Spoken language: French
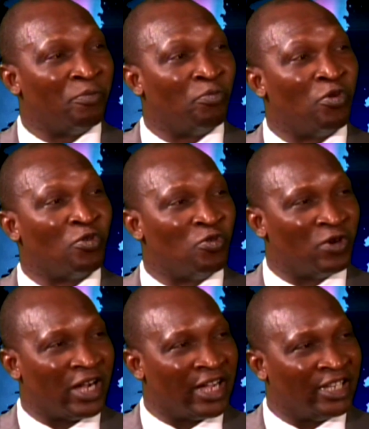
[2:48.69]
beaucoup
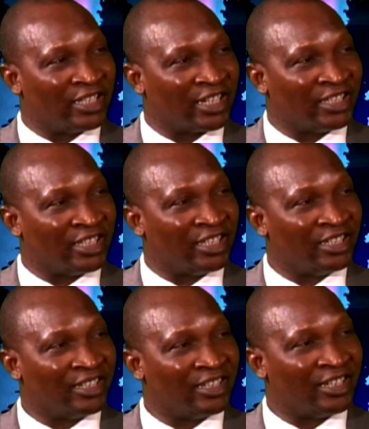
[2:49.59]
à l'étranger.
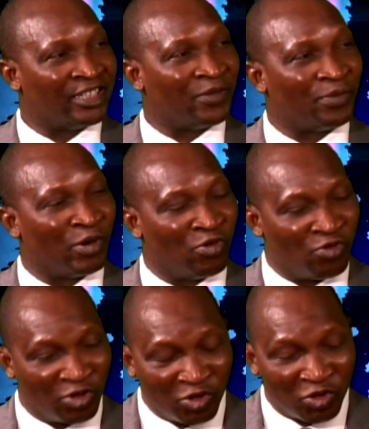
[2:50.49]
Je parle au
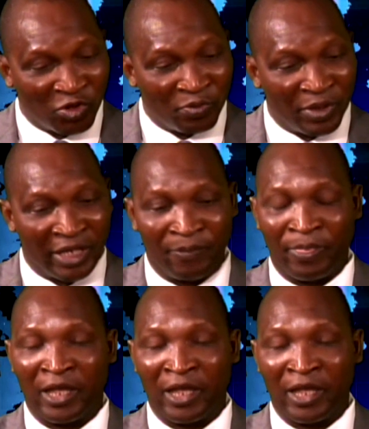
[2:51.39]
nom de ce pays.